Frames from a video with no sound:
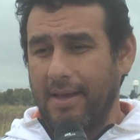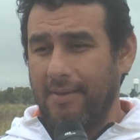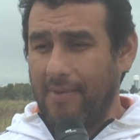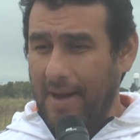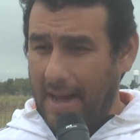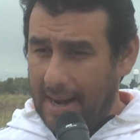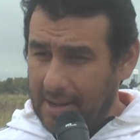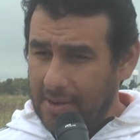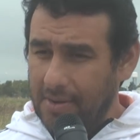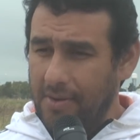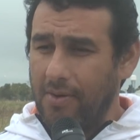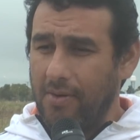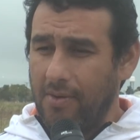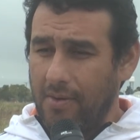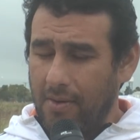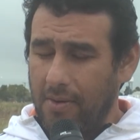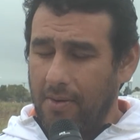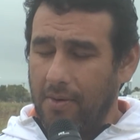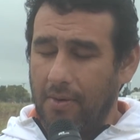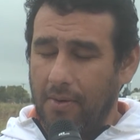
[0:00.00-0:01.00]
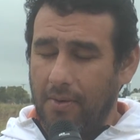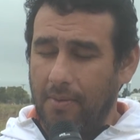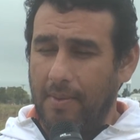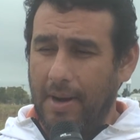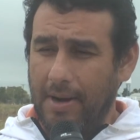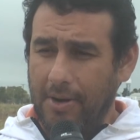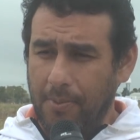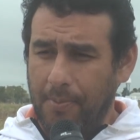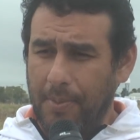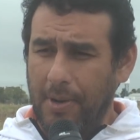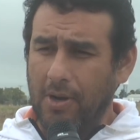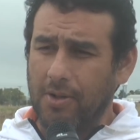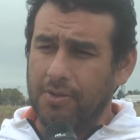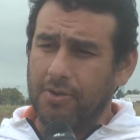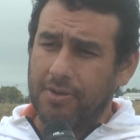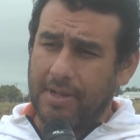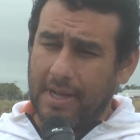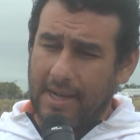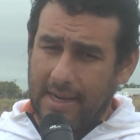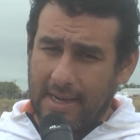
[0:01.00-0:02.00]
varios, varios
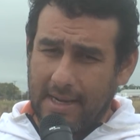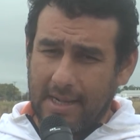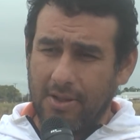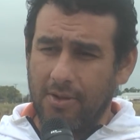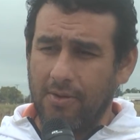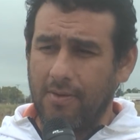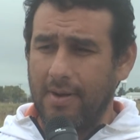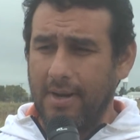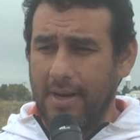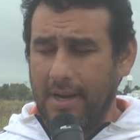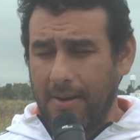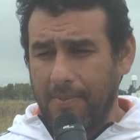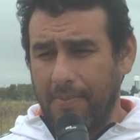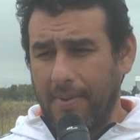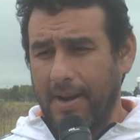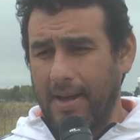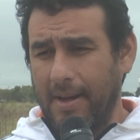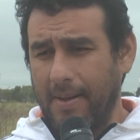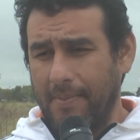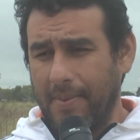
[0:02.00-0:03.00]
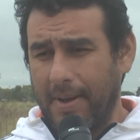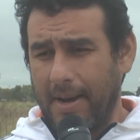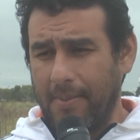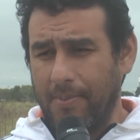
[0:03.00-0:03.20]
pilotos están queriendo venir para,